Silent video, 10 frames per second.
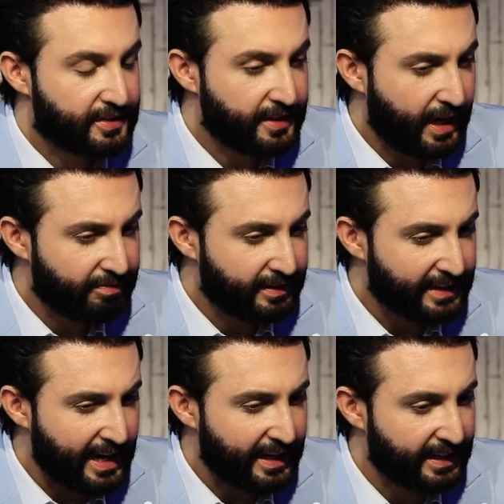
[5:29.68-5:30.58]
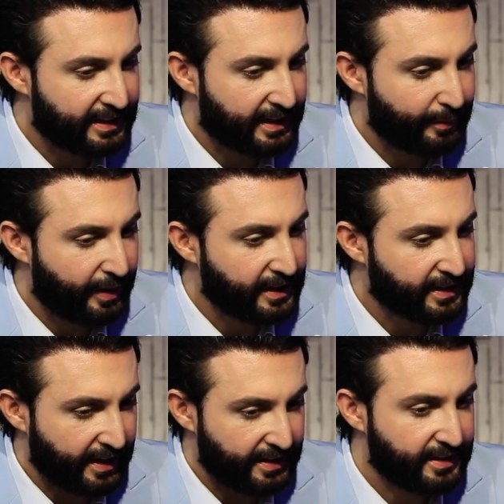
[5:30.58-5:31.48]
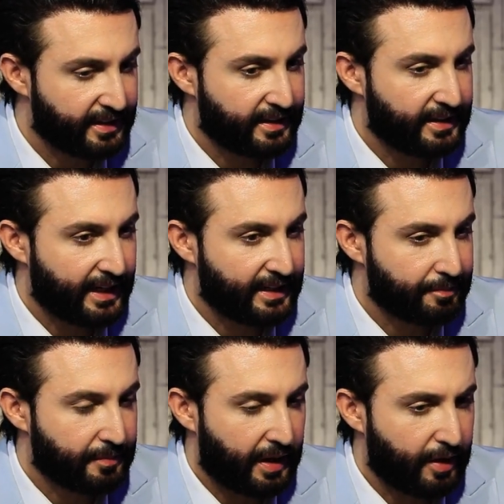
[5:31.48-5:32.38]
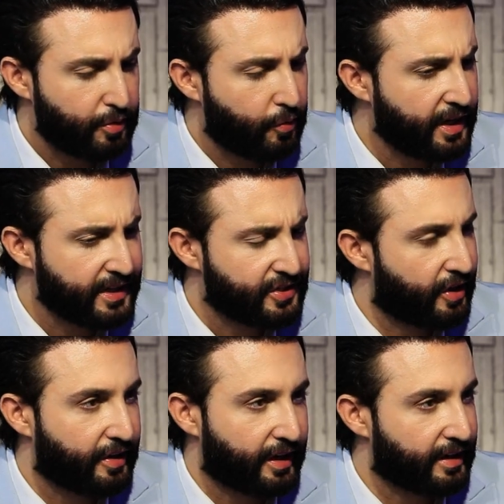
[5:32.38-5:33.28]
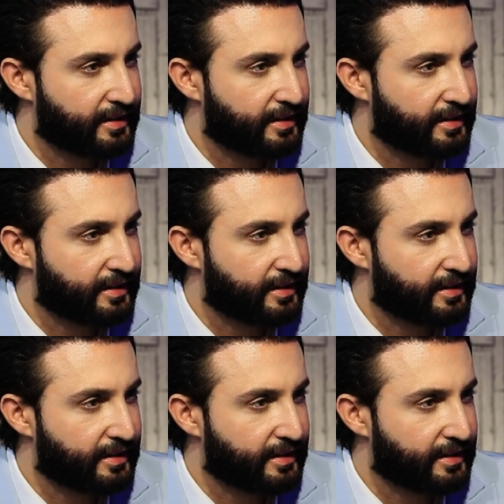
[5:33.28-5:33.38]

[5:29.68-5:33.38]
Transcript: استهداف الطاقه الكهربائيه تحديدا يعني اكو هواي اشياء اخرى غير